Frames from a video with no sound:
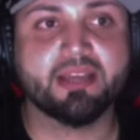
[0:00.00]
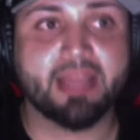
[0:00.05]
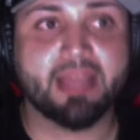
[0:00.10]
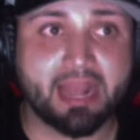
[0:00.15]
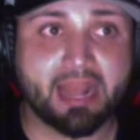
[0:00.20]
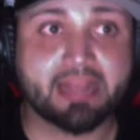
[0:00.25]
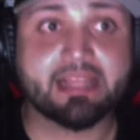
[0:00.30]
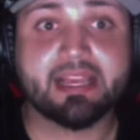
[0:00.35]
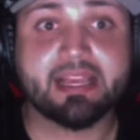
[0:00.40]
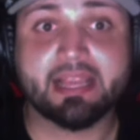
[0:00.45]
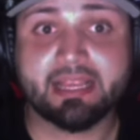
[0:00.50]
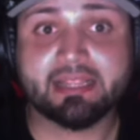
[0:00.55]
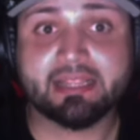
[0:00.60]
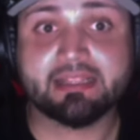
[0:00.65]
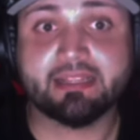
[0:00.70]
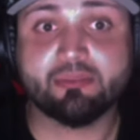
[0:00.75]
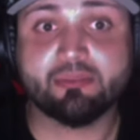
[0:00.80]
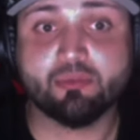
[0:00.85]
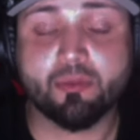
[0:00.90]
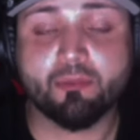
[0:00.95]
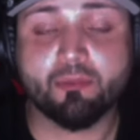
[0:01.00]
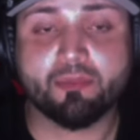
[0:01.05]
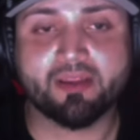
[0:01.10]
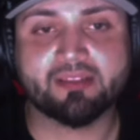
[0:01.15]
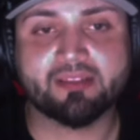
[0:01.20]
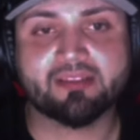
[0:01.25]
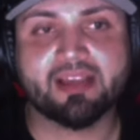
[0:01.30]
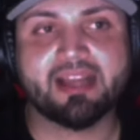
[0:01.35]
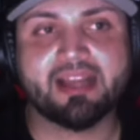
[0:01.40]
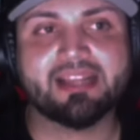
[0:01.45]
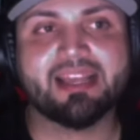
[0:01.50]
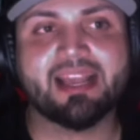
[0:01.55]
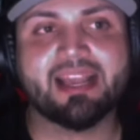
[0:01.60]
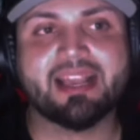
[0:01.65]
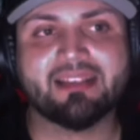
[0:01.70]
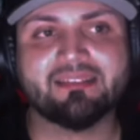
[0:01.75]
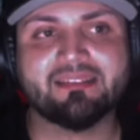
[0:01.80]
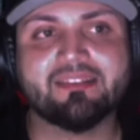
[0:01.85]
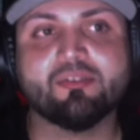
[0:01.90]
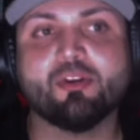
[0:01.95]
Es alguien que está en tu empresa, alguien
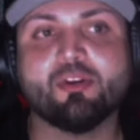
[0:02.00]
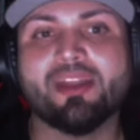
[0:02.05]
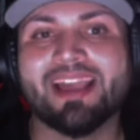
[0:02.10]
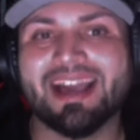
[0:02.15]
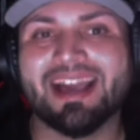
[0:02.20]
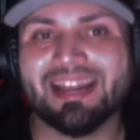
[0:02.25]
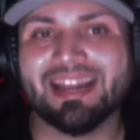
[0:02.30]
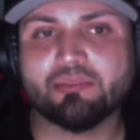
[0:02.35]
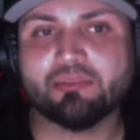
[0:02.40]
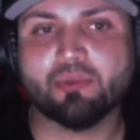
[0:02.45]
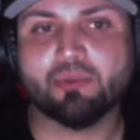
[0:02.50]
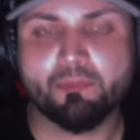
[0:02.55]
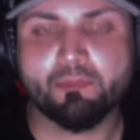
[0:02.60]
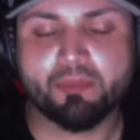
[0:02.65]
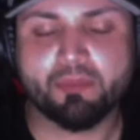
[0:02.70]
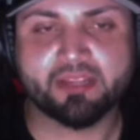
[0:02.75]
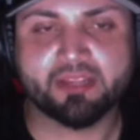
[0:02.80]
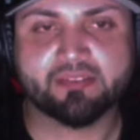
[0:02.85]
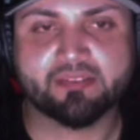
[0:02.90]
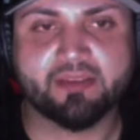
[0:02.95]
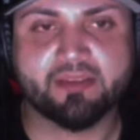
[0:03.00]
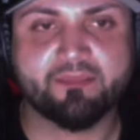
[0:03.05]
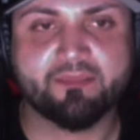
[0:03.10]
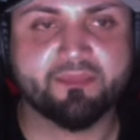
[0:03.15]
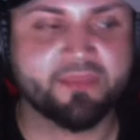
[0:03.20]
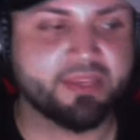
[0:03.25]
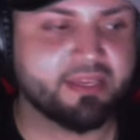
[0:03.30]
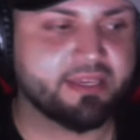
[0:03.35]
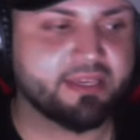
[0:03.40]
que ha sido leal a tu empresa.